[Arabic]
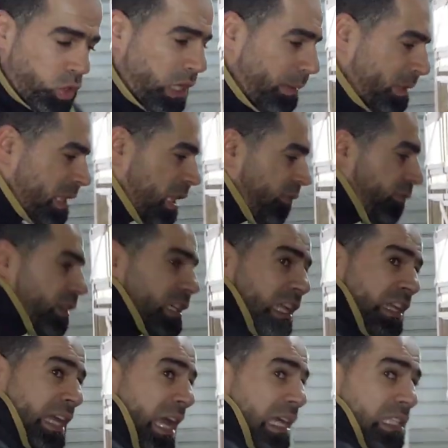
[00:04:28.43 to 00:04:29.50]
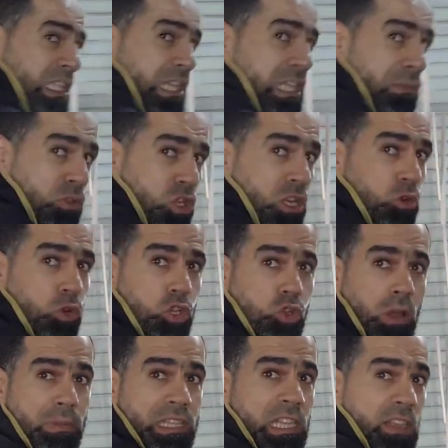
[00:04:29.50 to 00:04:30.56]
وهي بتلف كده الناحيه الثانيه شويه كل
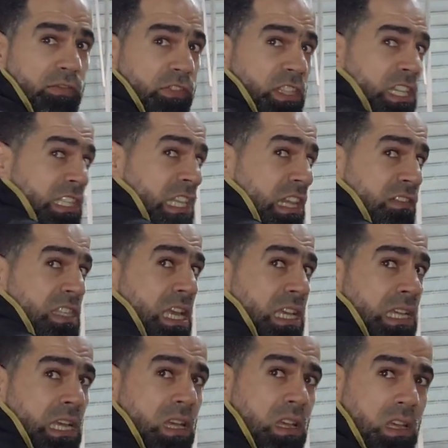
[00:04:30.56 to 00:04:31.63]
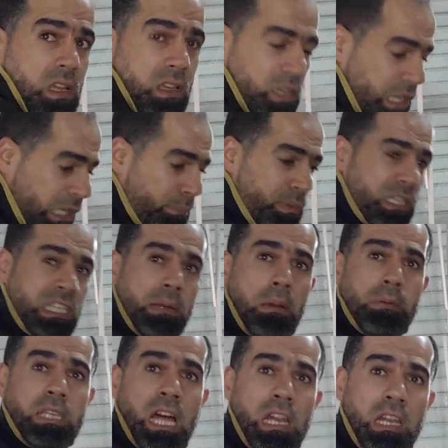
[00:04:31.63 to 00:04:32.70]
شويه بتلف اه وبتقوم والذكر
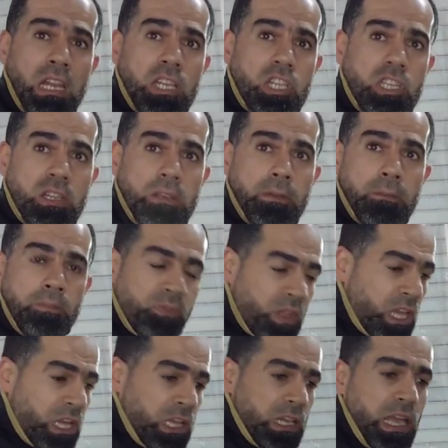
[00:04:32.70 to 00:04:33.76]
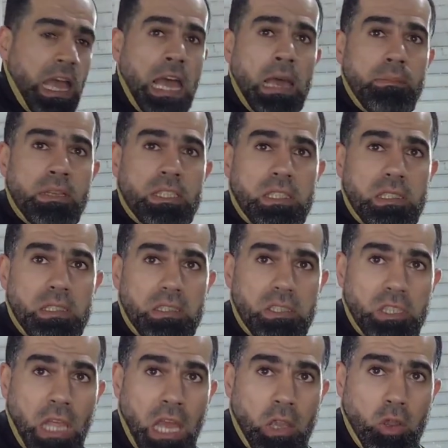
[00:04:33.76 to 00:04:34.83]
بيرقد صحيح قامت
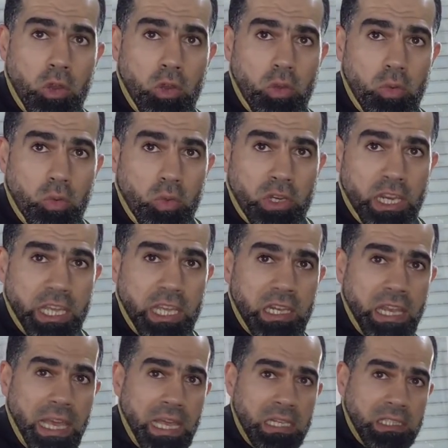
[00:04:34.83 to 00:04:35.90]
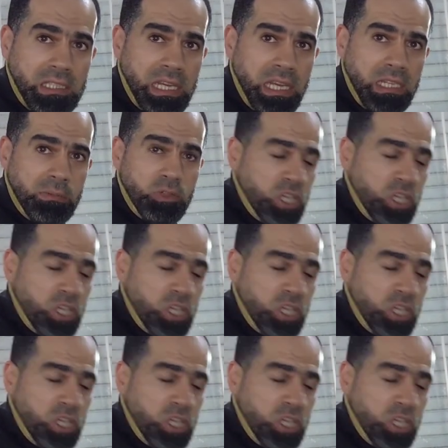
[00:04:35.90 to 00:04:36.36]
تاكل ودخل دخل الثاني